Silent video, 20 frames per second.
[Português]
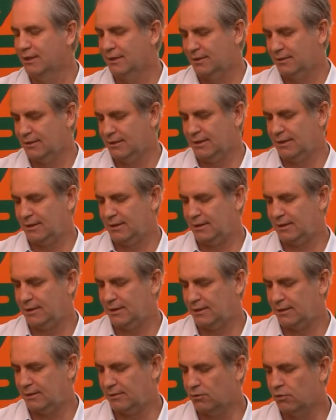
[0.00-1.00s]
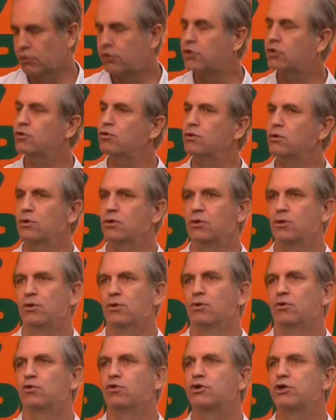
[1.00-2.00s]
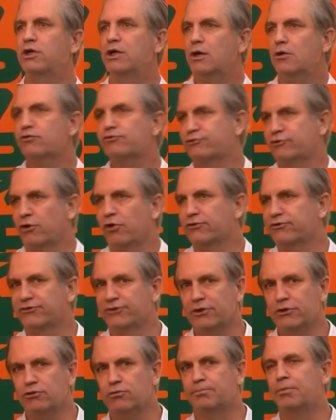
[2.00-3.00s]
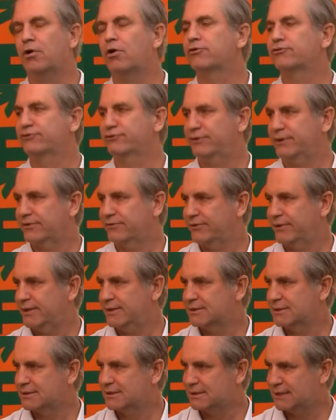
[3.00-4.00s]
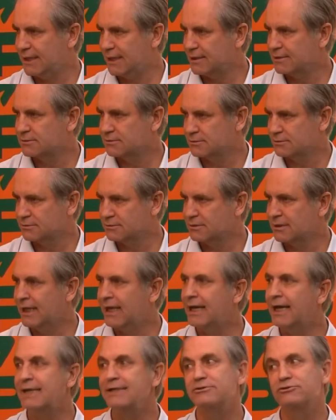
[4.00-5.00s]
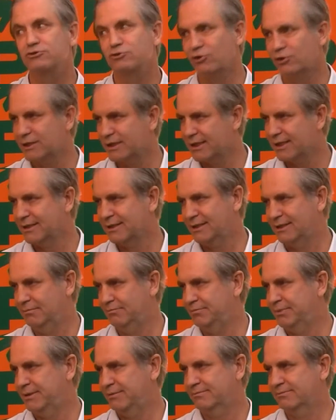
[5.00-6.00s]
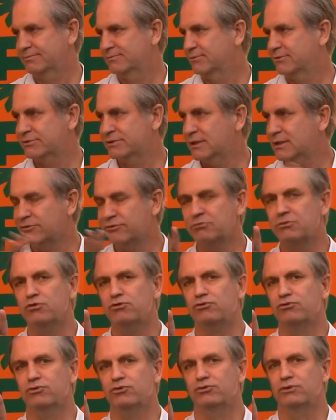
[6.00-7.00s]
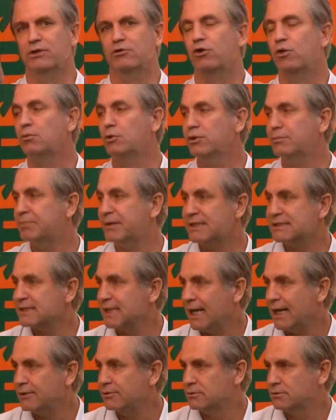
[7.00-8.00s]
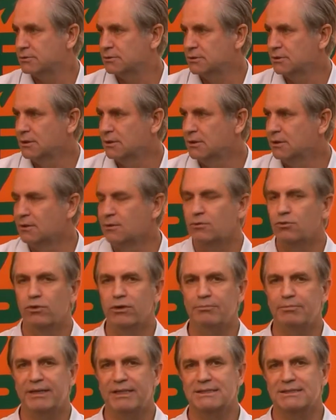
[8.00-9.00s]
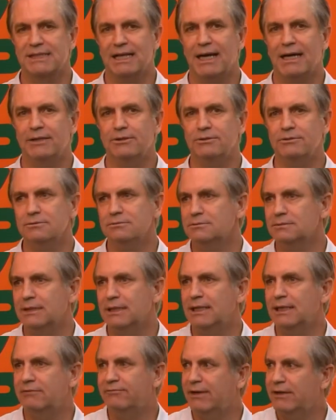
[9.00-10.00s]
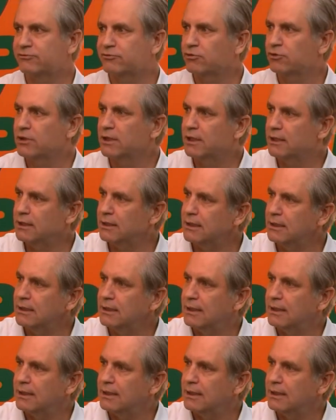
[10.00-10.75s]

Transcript: Né? É, o, que o, o que eu sozinho posso fazer de certo é a escolha da equipe. Você resumiu tudo, é como um empresário. O empresário, ele vai escolher